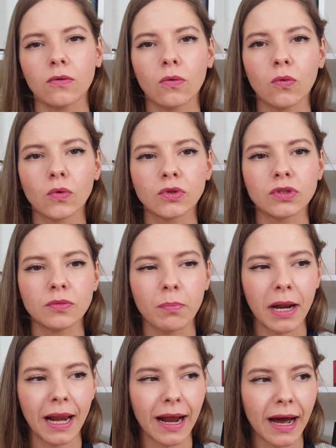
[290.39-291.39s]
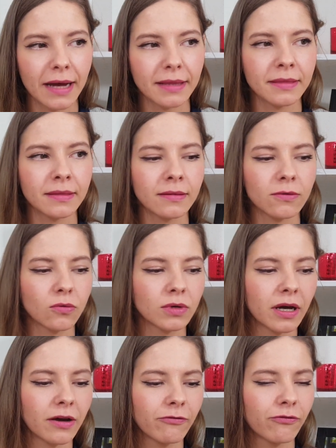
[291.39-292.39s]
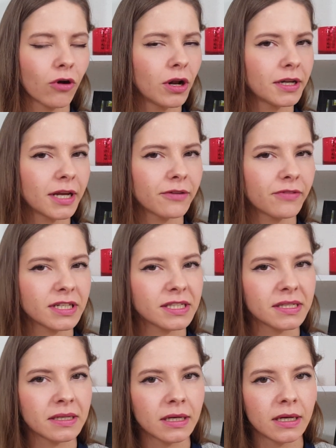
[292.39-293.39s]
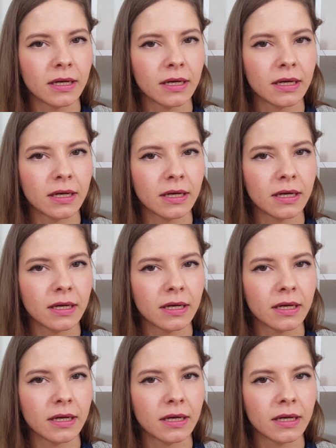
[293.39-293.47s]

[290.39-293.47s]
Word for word: und planen oder wollen etwas